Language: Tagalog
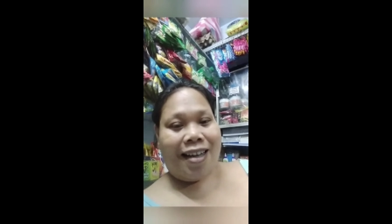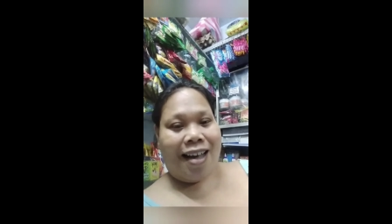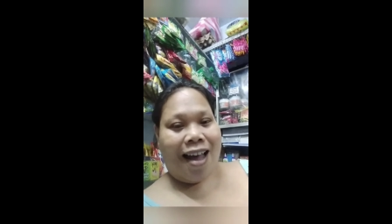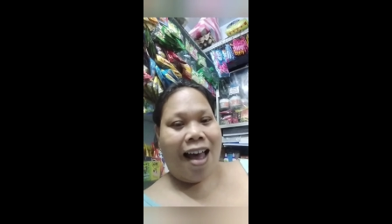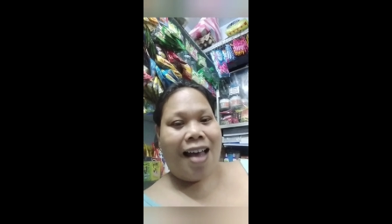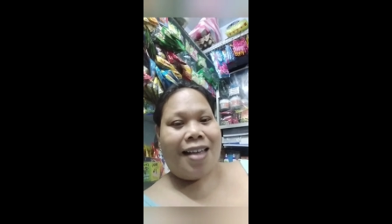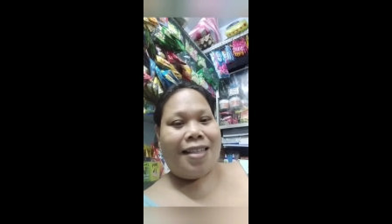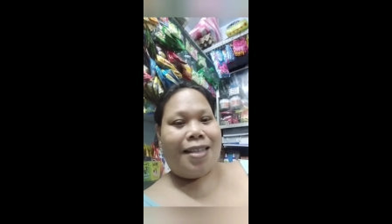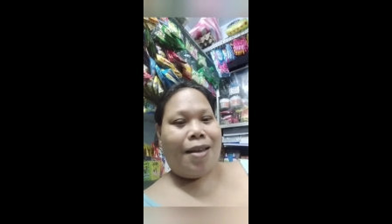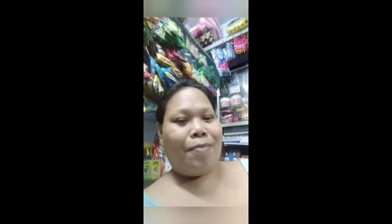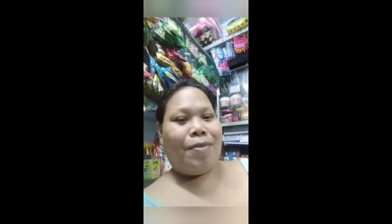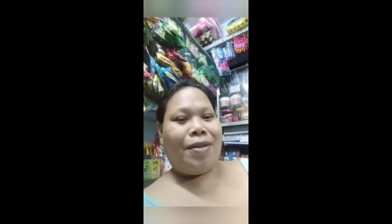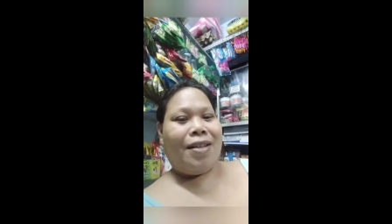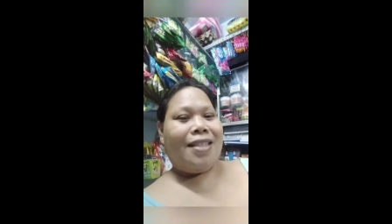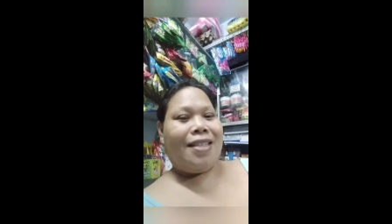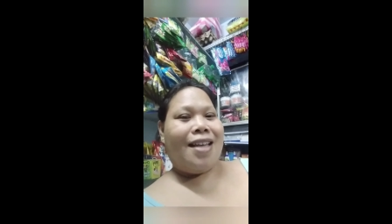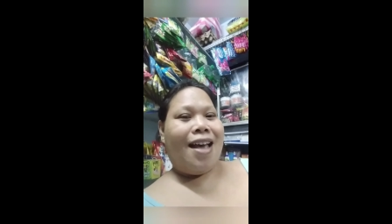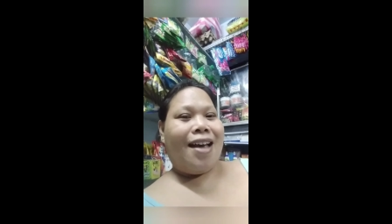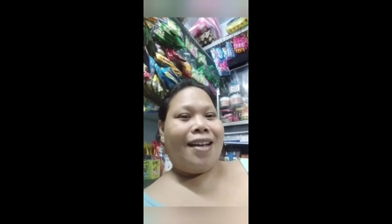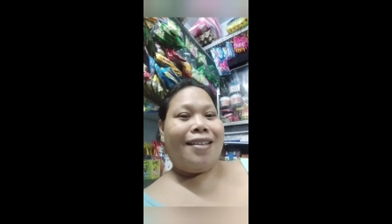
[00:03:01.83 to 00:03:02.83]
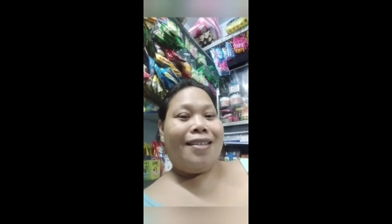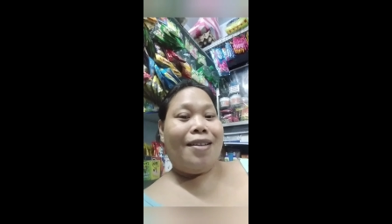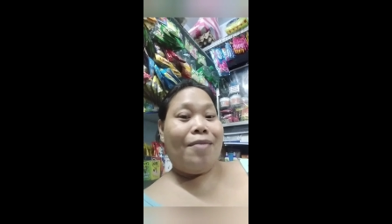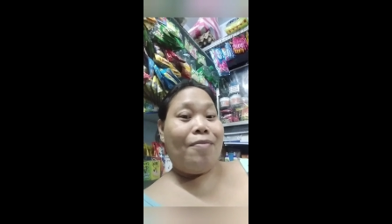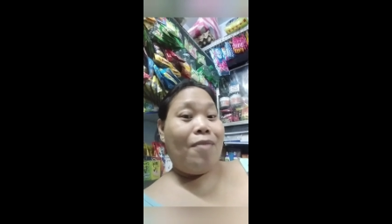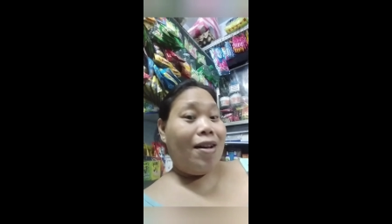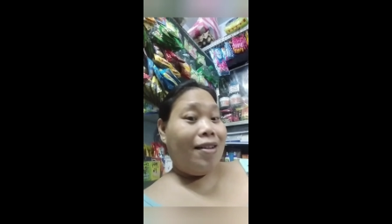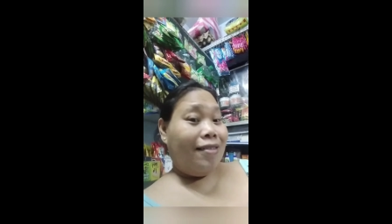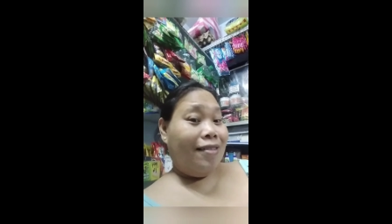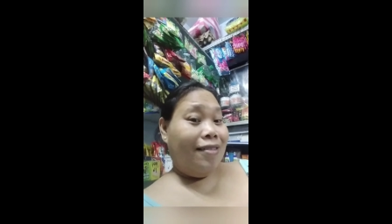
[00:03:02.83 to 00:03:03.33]
ka. Sabi niya sa akin, di
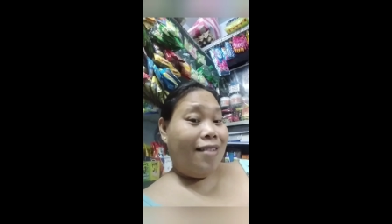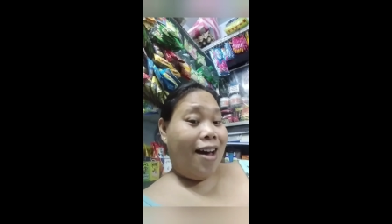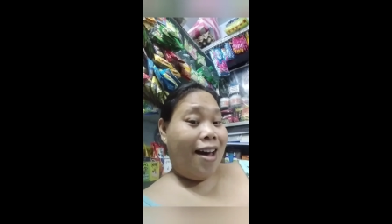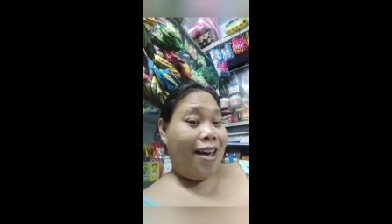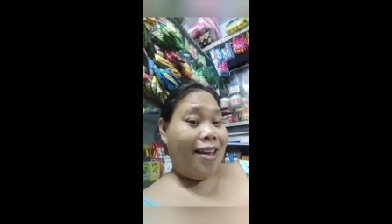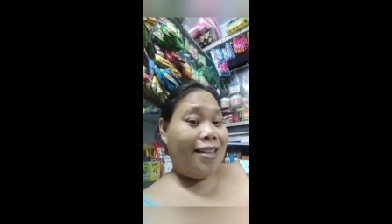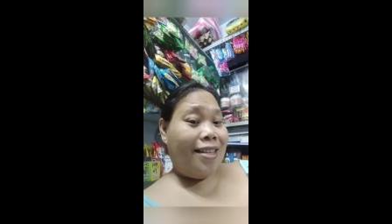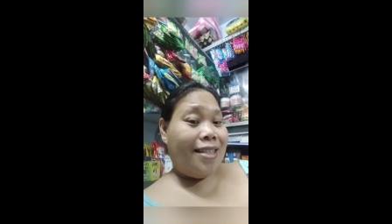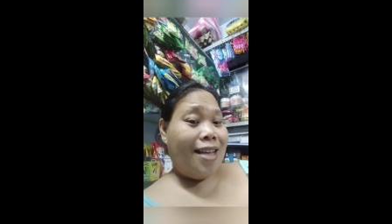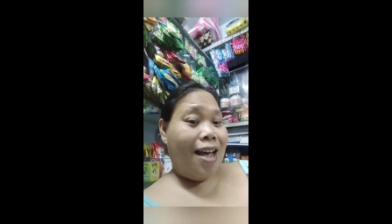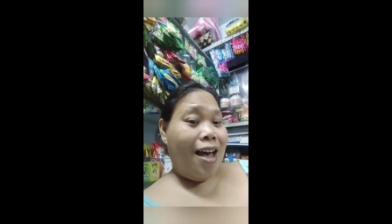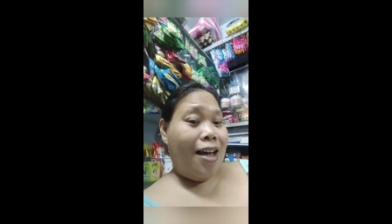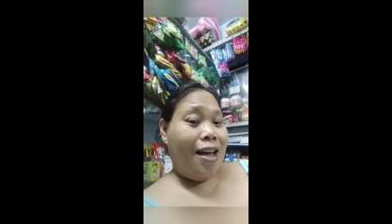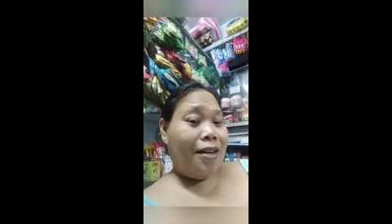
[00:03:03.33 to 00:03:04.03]
ba guys?